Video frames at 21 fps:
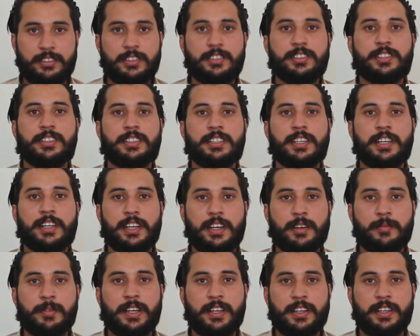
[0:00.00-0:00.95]
नीचे दिए गए
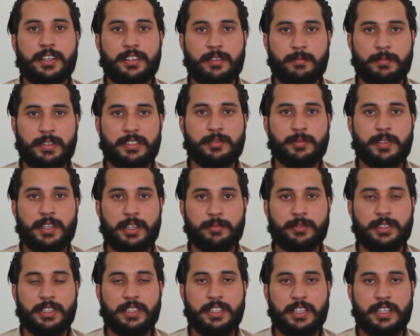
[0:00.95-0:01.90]
हमारे नंबर्स पर
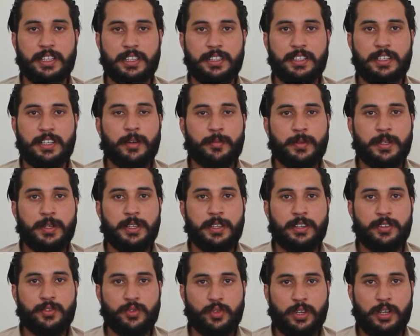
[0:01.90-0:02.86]
रबता करें
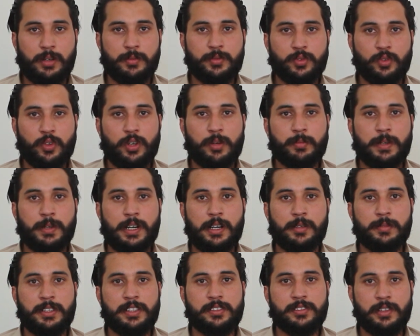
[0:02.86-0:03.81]
अपनी शॉप्स और
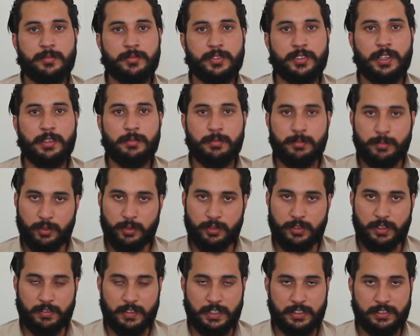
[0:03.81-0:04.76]
अपार्टमेंट्स हमसे बुक
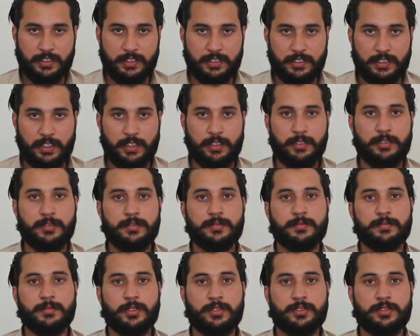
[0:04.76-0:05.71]
करवा सकते हैं
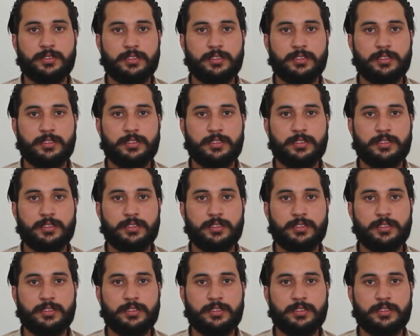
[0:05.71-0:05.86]
बहुत